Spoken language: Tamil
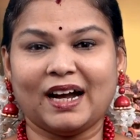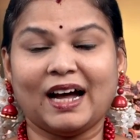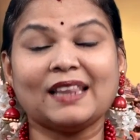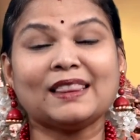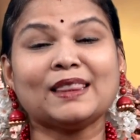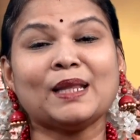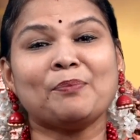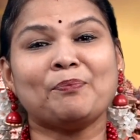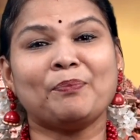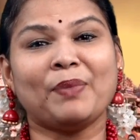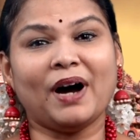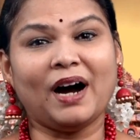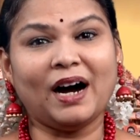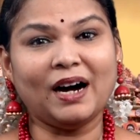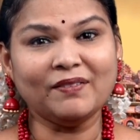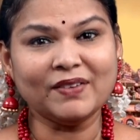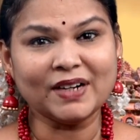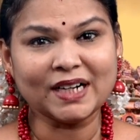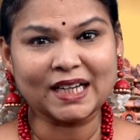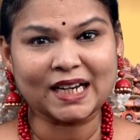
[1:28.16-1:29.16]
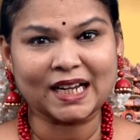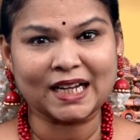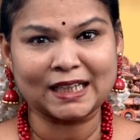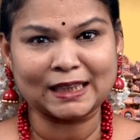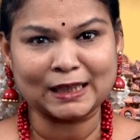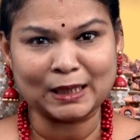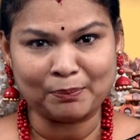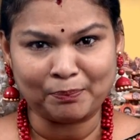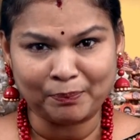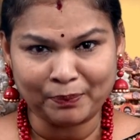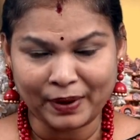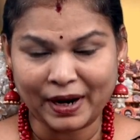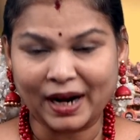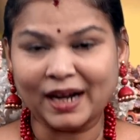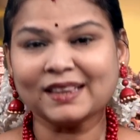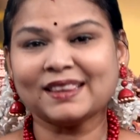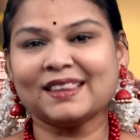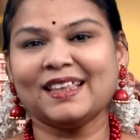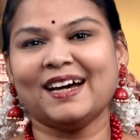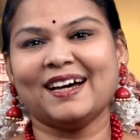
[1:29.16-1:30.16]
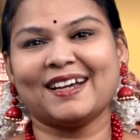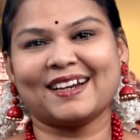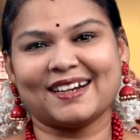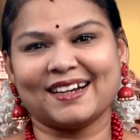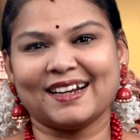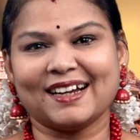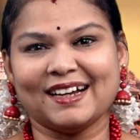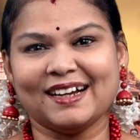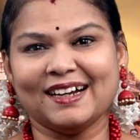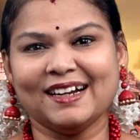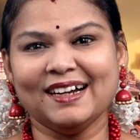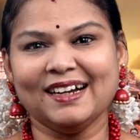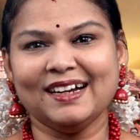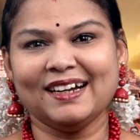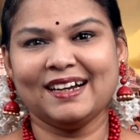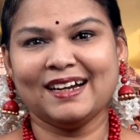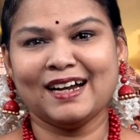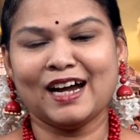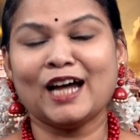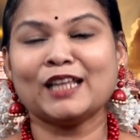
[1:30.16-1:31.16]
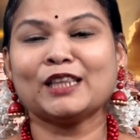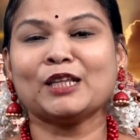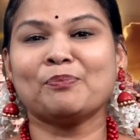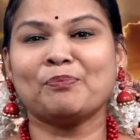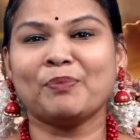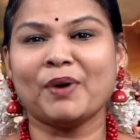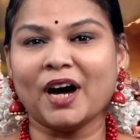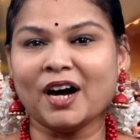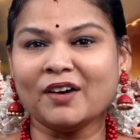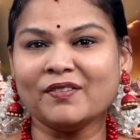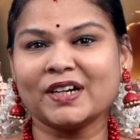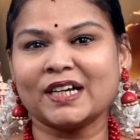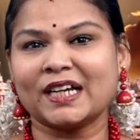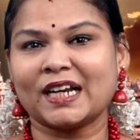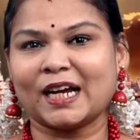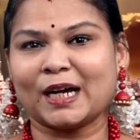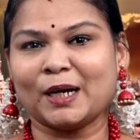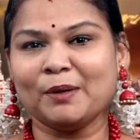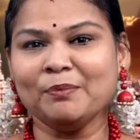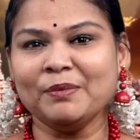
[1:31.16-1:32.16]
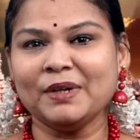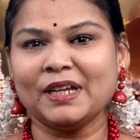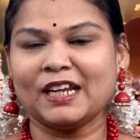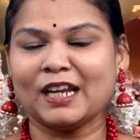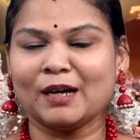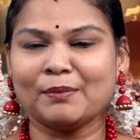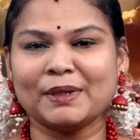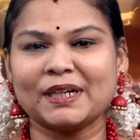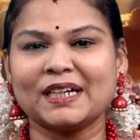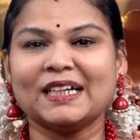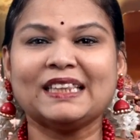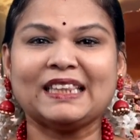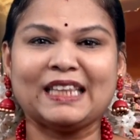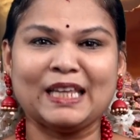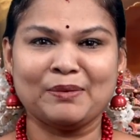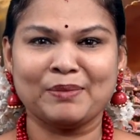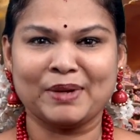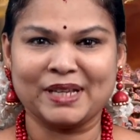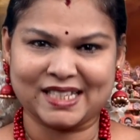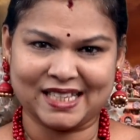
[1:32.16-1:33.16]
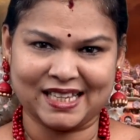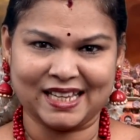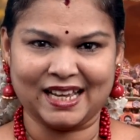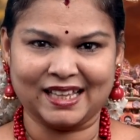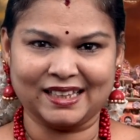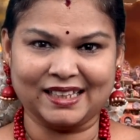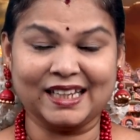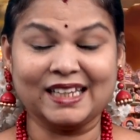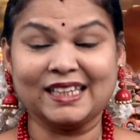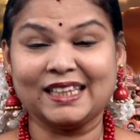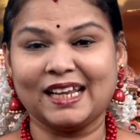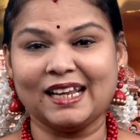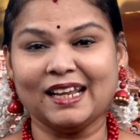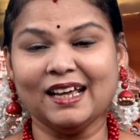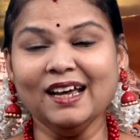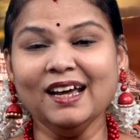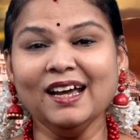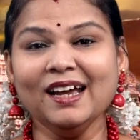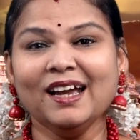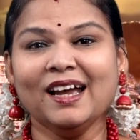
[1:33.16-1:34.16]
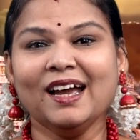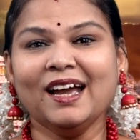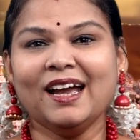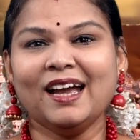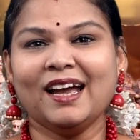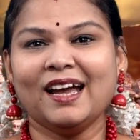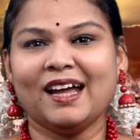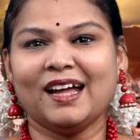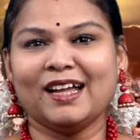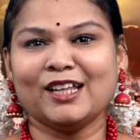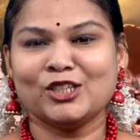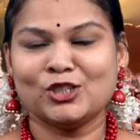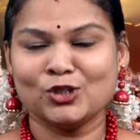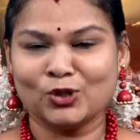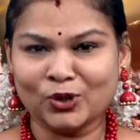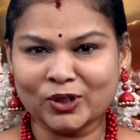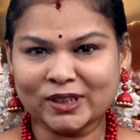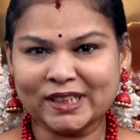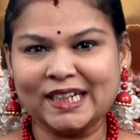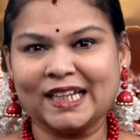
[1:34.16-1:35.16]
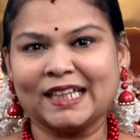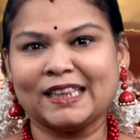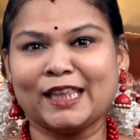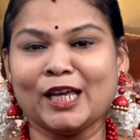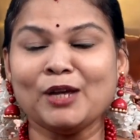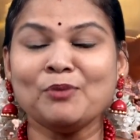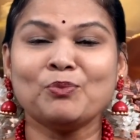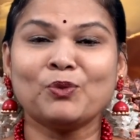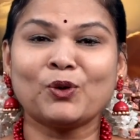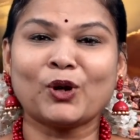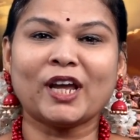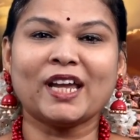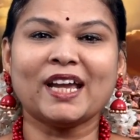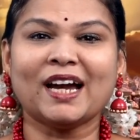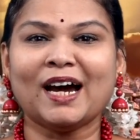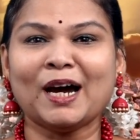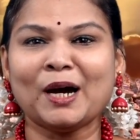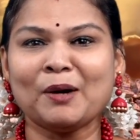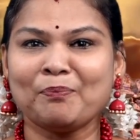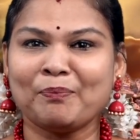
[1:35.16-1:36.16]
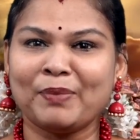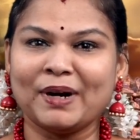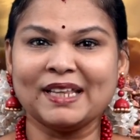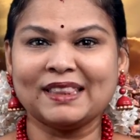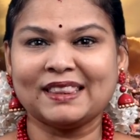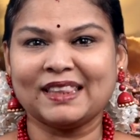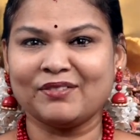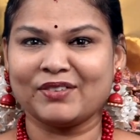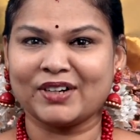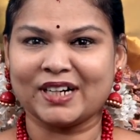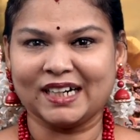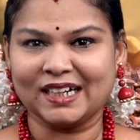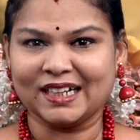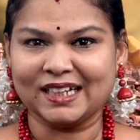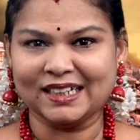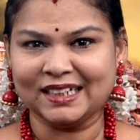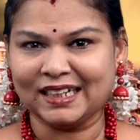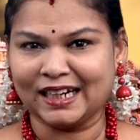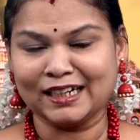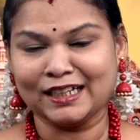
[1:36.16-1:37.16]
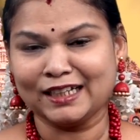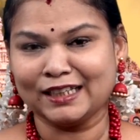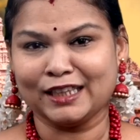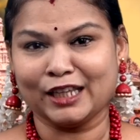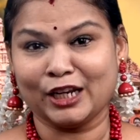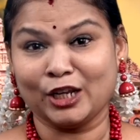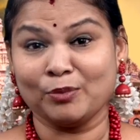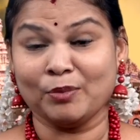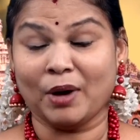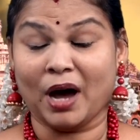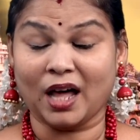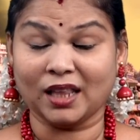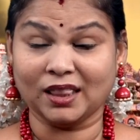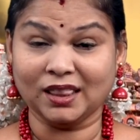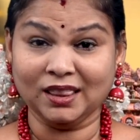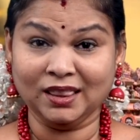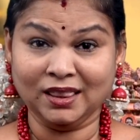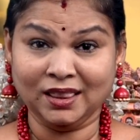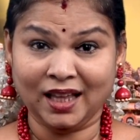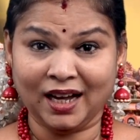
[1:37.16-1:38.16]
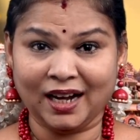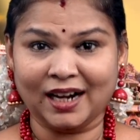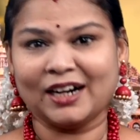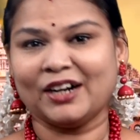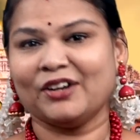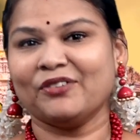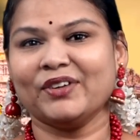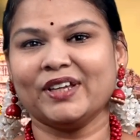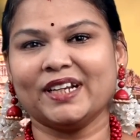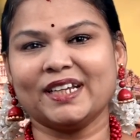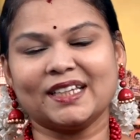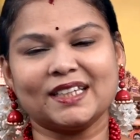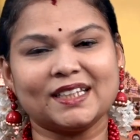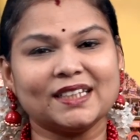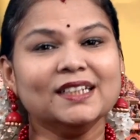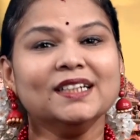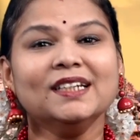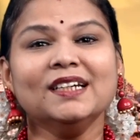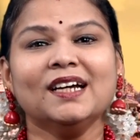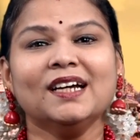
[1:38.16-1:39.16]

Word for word: அந்த பாவகிரகத்தை பார்த்தாருன்னா அந்த பாவ கிரகம் நமக்கு தீமை செய்யாது இதெல்லாம் ஜோதிடத்தை முறையாக படித்தவர்களுக்கு நன்கு தெரியும் அந்த அளவிற்கு